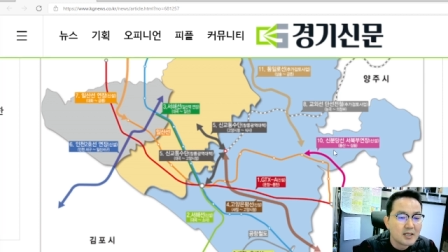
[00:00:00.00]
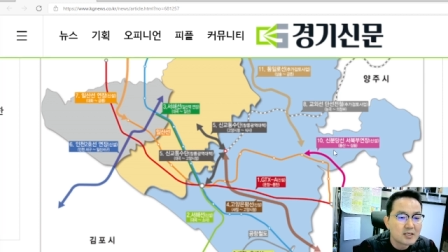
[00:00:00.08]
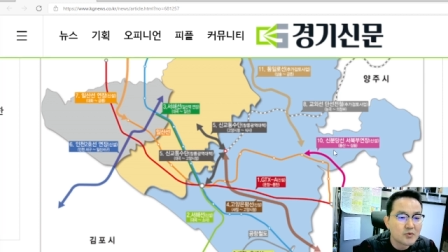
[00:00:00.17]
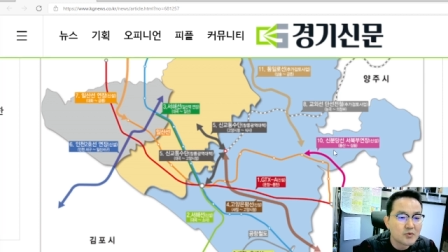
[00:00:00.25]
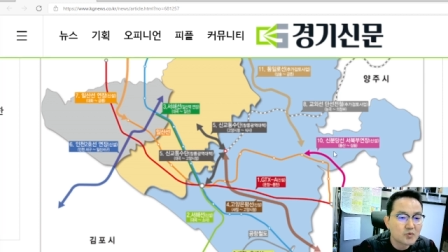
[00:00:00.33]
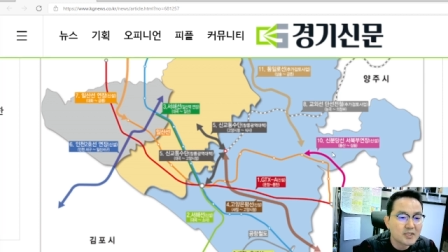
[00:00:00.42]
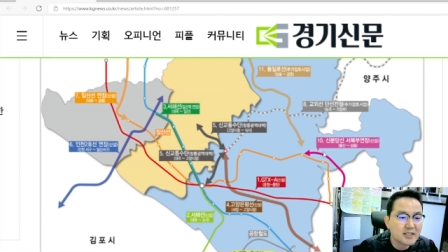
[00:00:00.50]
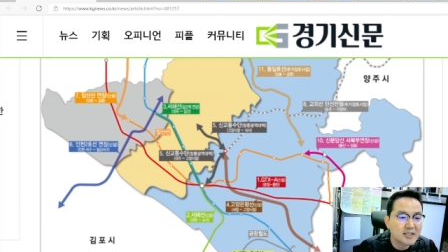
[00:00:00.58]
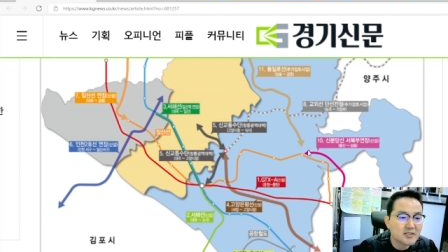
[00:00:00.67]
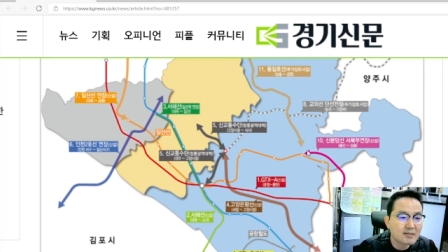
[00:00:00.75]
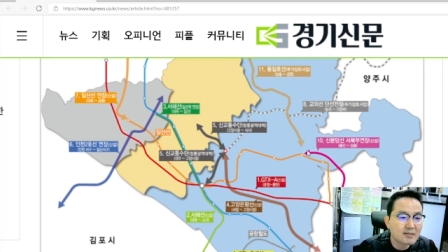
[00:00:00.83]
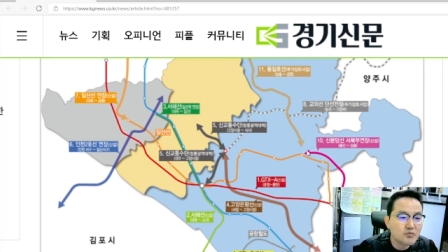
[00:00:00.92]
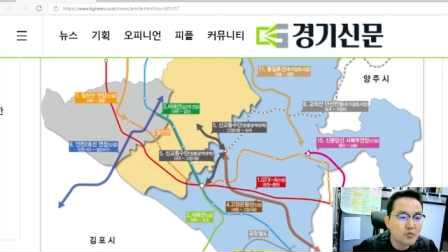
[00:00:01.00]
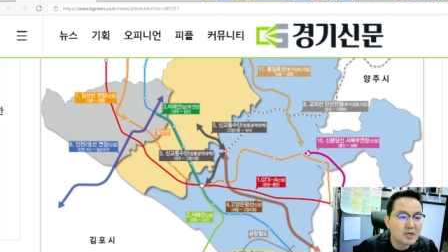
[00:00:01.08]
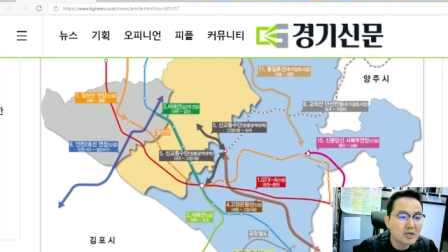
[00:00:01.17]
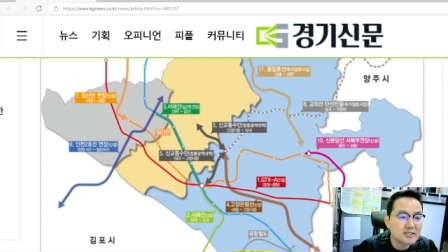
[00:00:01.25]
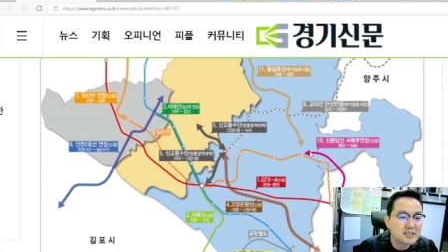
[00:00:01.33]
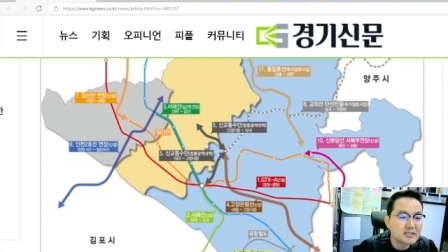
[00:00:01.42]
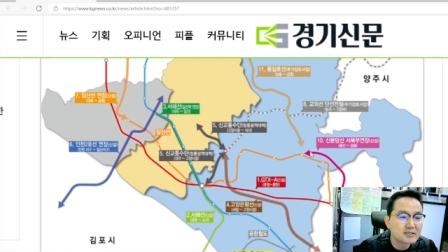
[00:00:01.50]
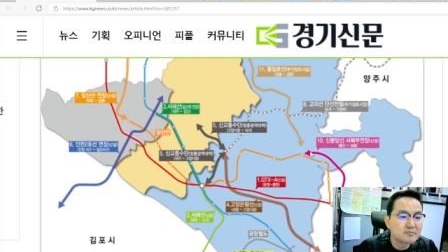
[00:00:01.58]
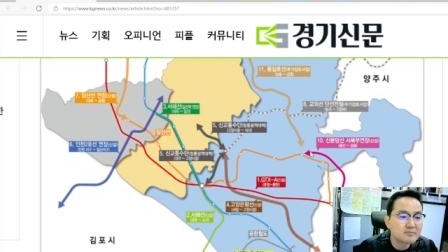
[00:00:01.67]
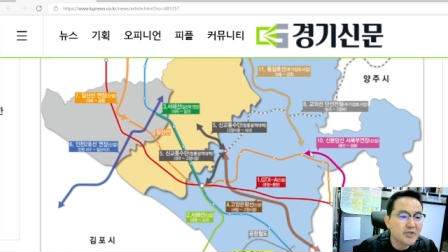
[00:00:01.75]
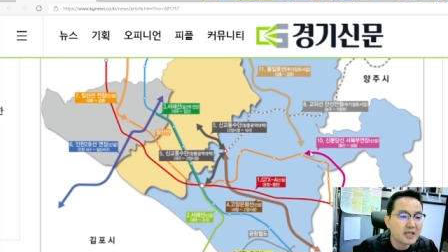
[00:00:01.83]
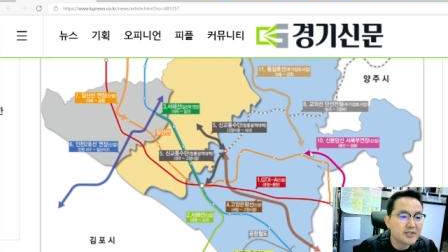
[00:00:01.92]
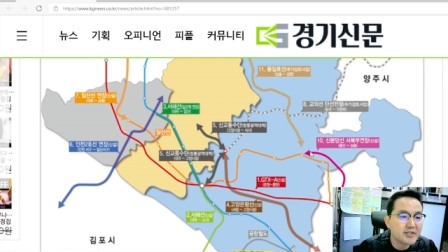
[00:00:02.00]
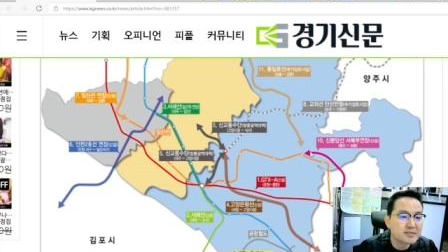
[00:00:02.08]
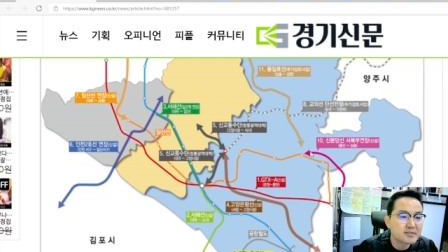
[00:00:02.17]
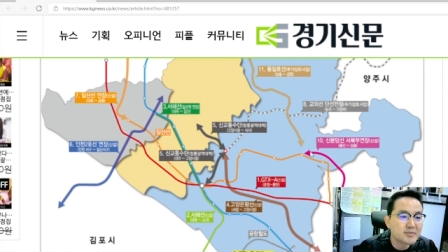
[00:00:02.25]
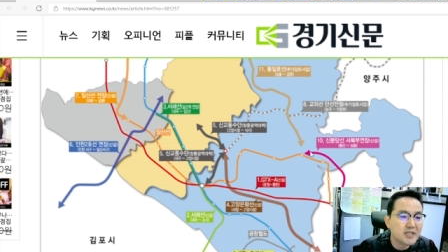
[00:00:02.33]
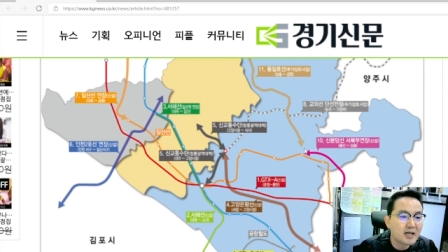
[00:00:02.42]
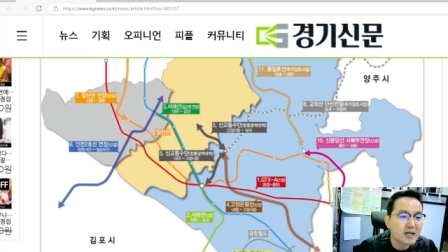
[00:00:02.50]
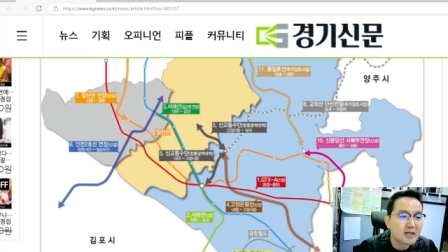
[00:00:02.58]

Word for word: 용산에서 삼송까지 지금 계획돼 있습니다.